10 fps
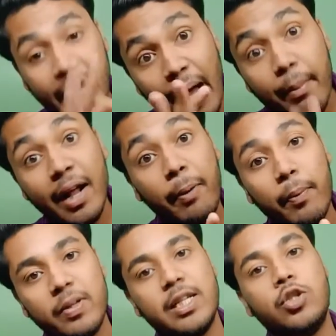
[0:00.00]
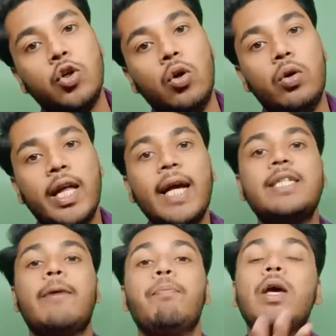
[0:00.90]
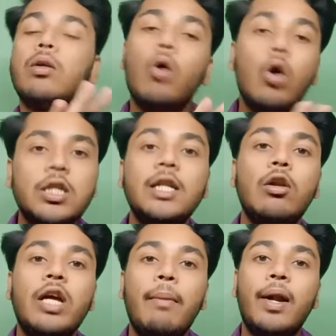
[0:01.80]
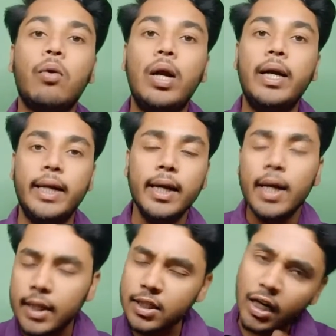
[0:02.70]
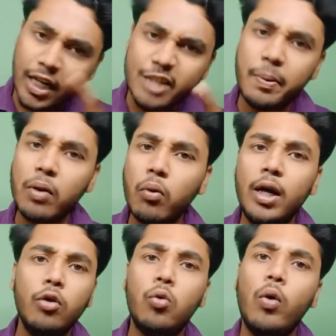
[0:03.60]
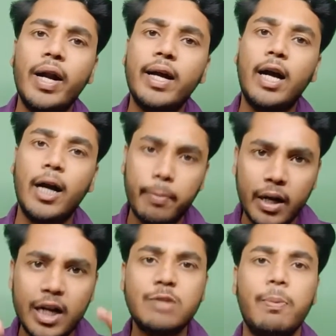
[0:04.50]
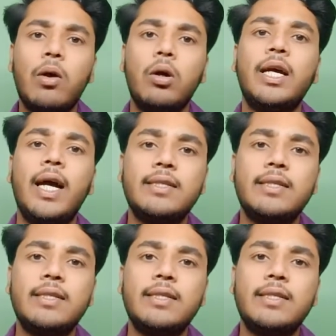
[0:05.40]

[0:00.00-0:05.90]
ক্যামেরা পারপাসের জন্য ঠিক আছে অসাধারণ ক্যামেরা কোয়ালিটি তাছাড়া ডিসপ্লে কোয়ালিটিও খুব একটা খারাপ না ডিসপ্লে কথায়